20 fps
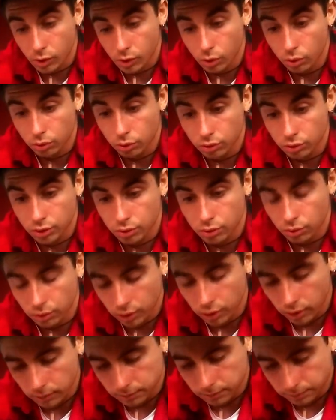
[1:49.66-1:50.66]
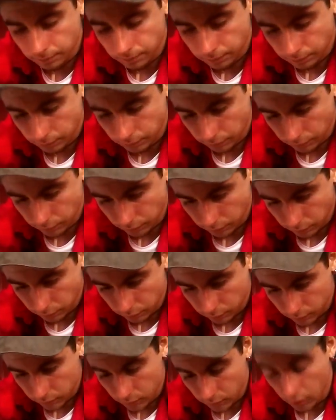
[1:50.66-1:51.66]
ressenti sur ça.
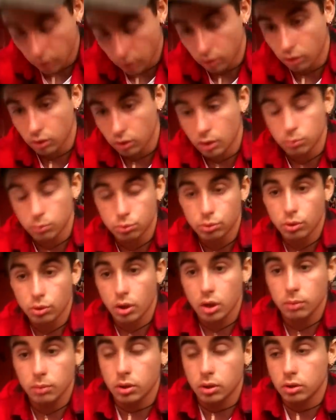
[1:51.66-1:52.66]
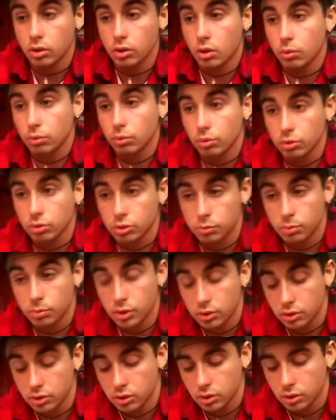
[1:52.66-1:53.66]
Alors la boucle d'oreille, bah, c'est un ressenti
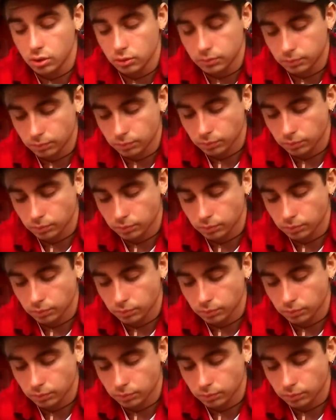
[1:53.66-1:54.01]
basique. Hein.